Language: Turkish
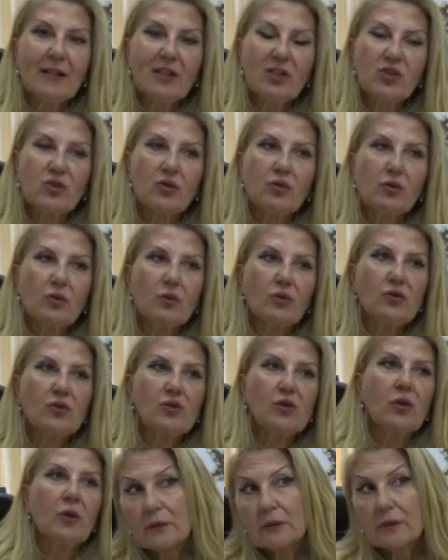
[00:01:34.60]

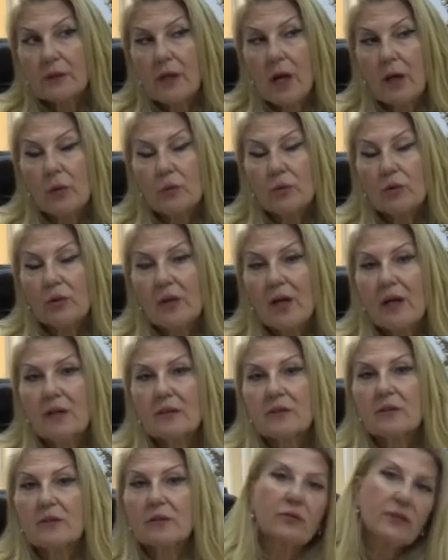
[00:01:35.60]
geçiriyoruz.
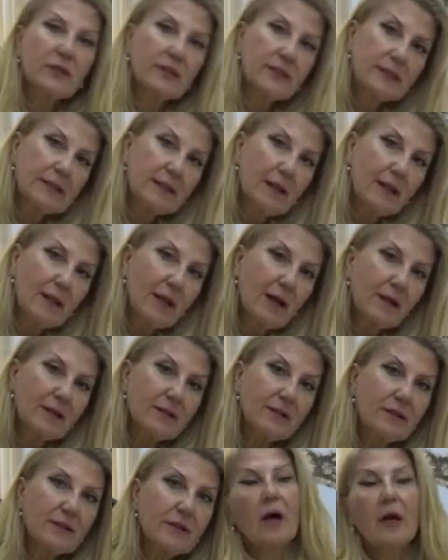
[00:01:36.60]
Yağmurlar,
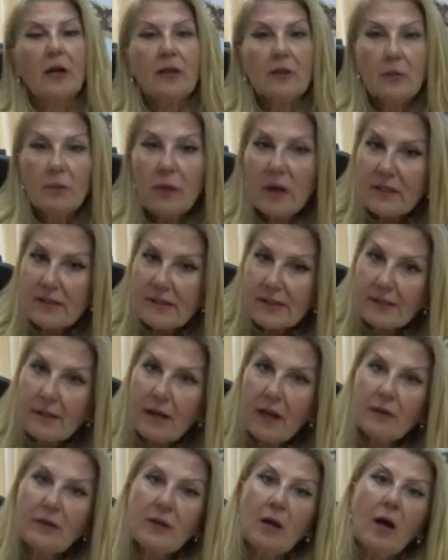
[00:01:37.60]
fırtınalar, ani
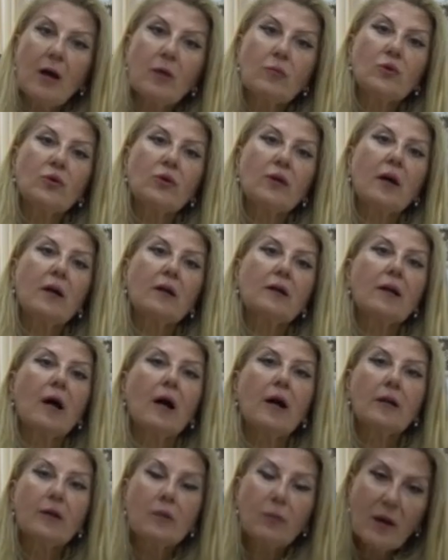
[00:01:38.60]
bastıran yağmurlar,
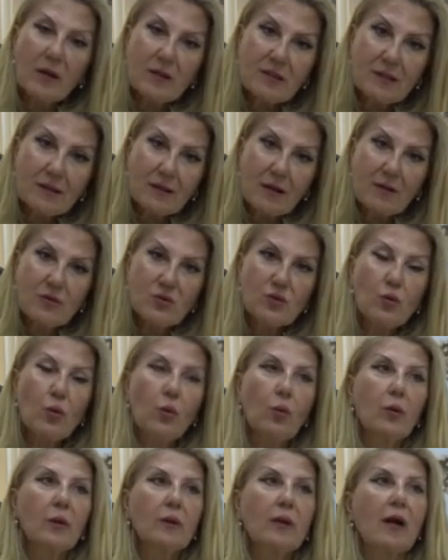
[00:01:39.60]
ani bastıran
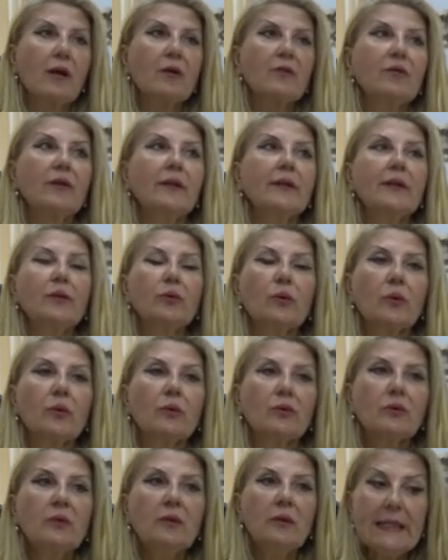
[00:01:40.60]
soğuklar falan
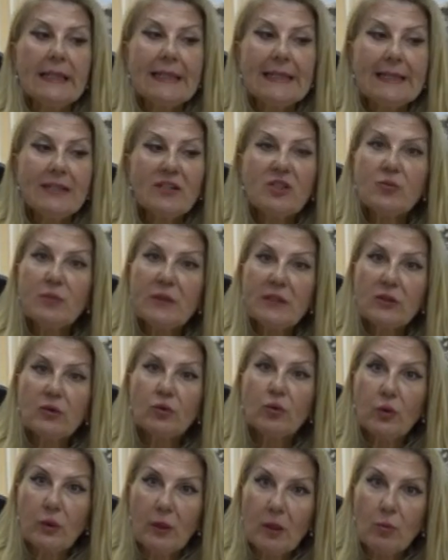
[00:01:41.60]
oldu. İlginç
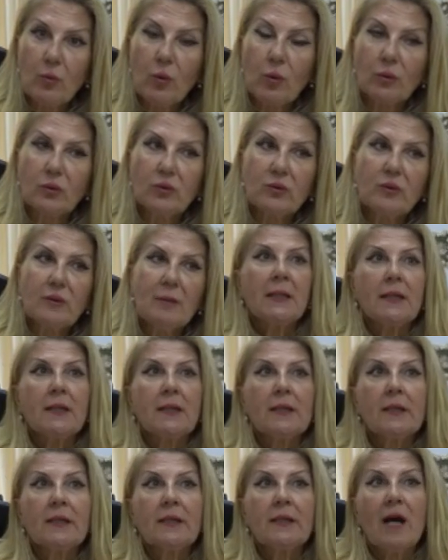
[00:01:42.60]
bir dönem oldu.
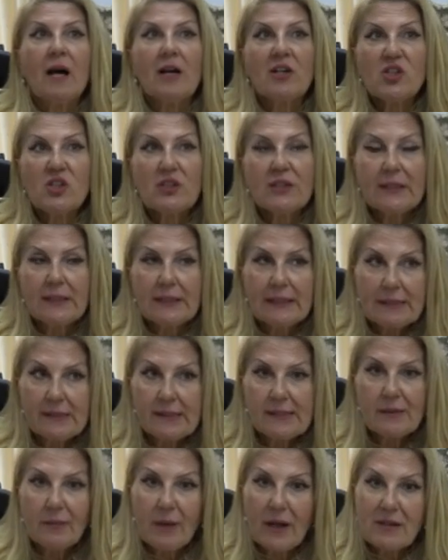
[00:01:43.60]
E, yağışların
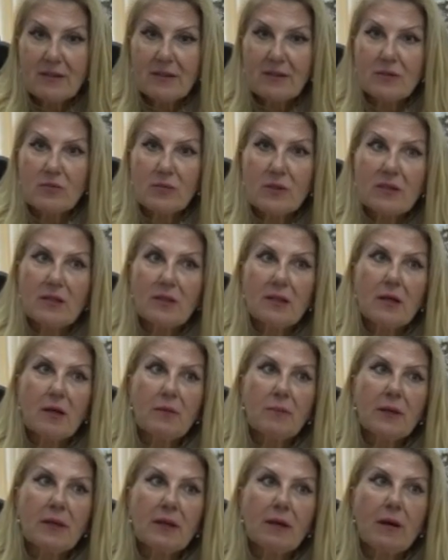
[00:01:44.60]
hızlı
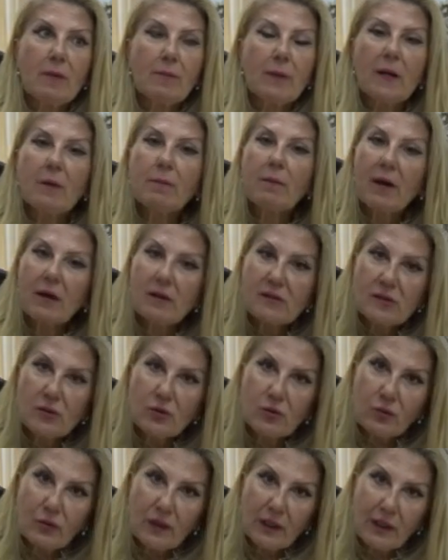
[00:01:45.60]
bastırmasıyla beraber bazı
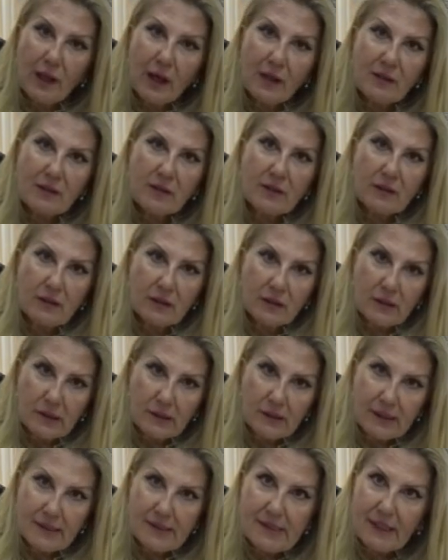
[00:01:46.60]
yuvalar
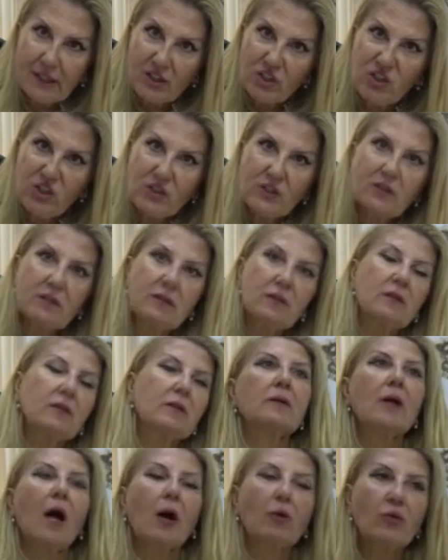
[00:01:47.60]
da sıkıştı
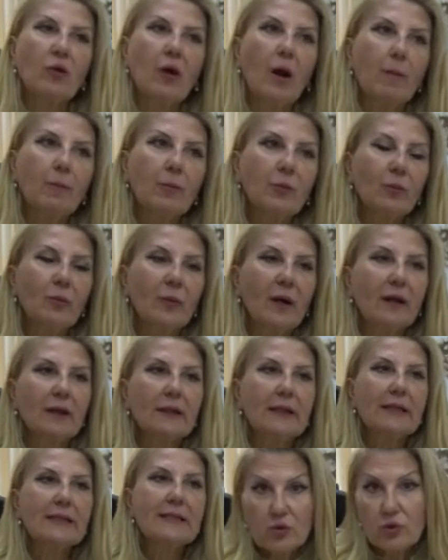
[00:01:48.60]
yavru
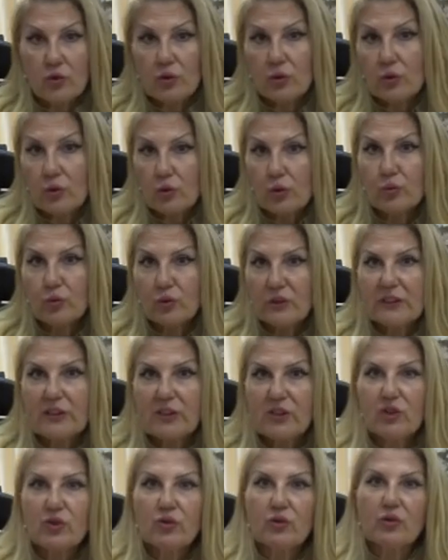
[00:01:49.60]
kaplumbağalar. Çünkü kumu
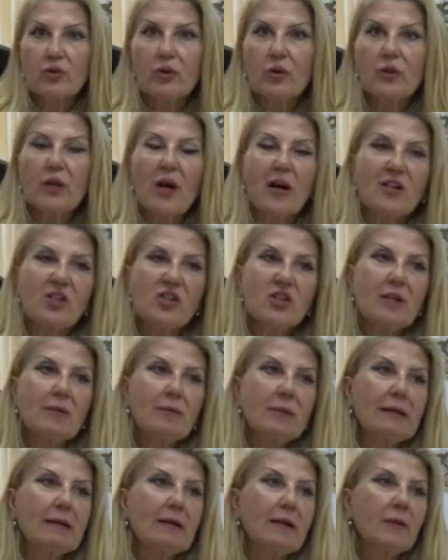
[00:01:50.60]
sıkıştırıyor
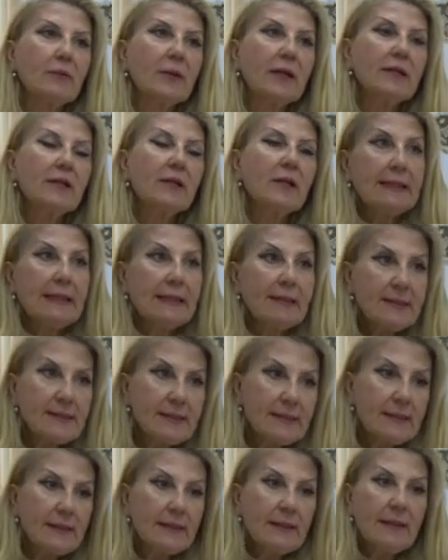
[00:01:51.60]
yağışla beraber.
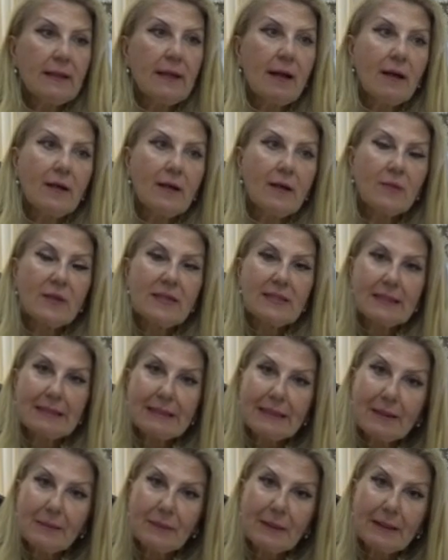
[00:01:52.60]
Denizin
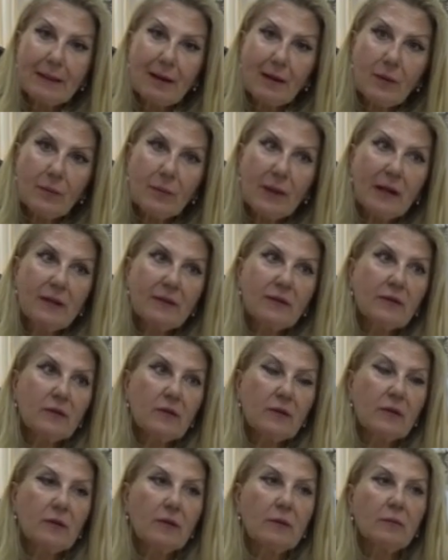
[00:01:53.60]
ilerlemesiyle beraber
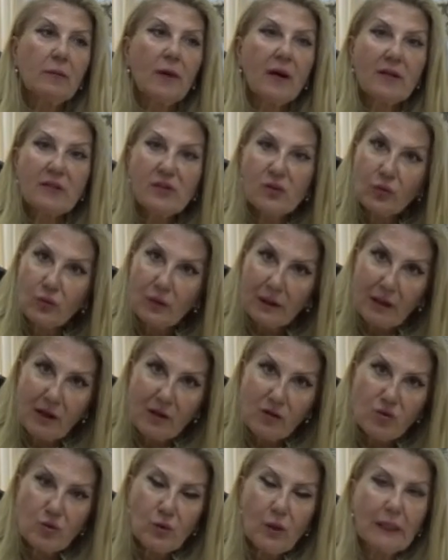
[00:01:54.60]
bazı
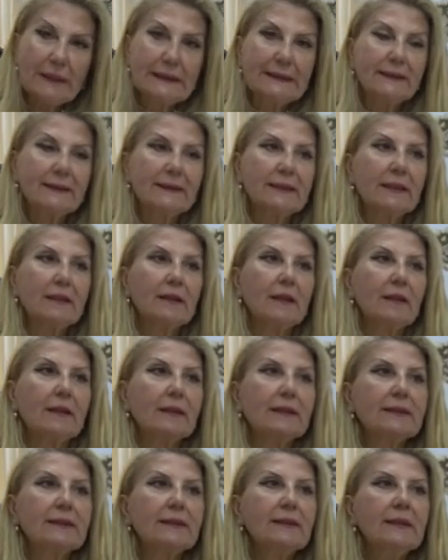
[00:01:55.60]
yuvalar su altında
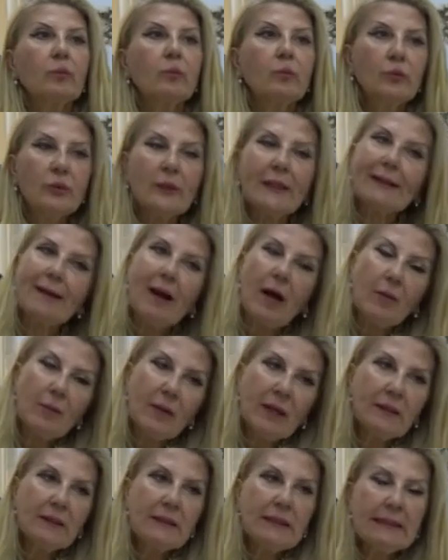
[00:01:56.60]
kaldı. Buna
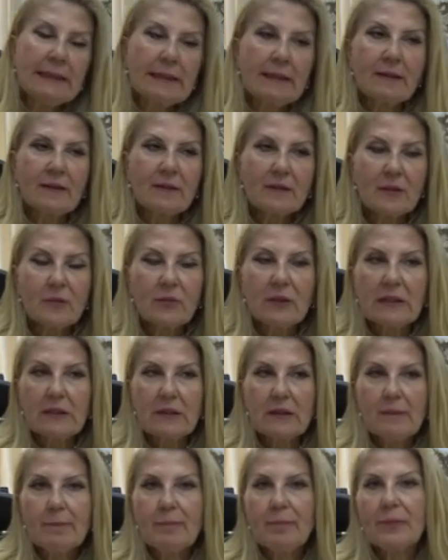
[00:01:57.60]
rağmen yine de tabii
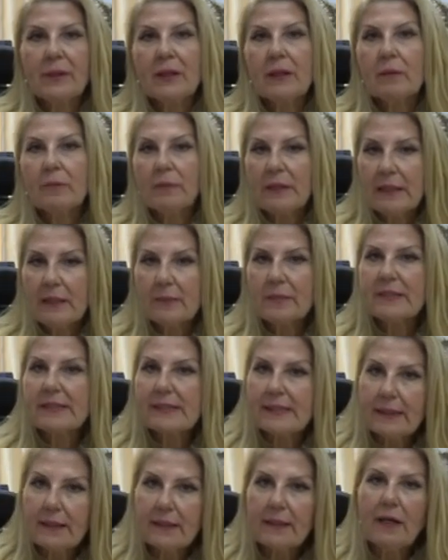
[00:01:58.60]
ki e, belli bir
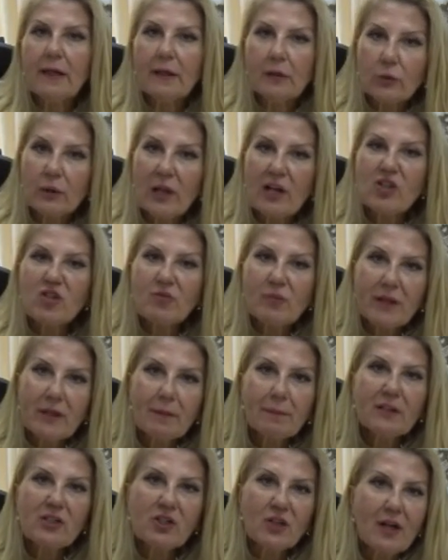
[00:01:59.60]
sayıya
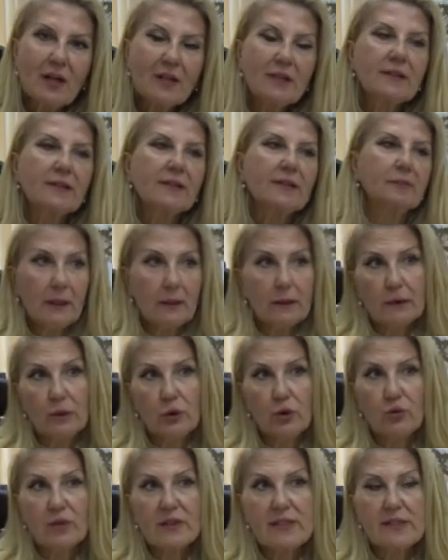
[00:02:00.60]
ulaşmayı başardı e,
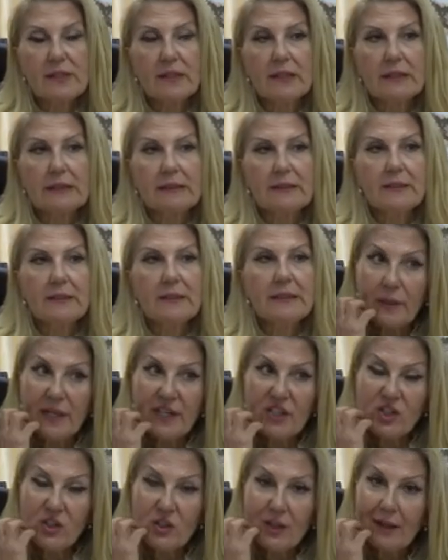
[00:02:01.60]
yuva sayıları.
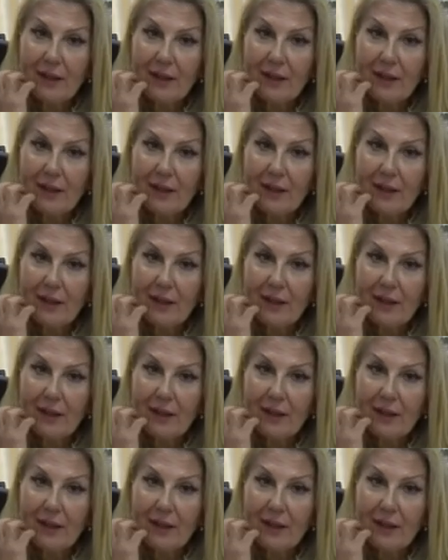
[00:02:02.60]
5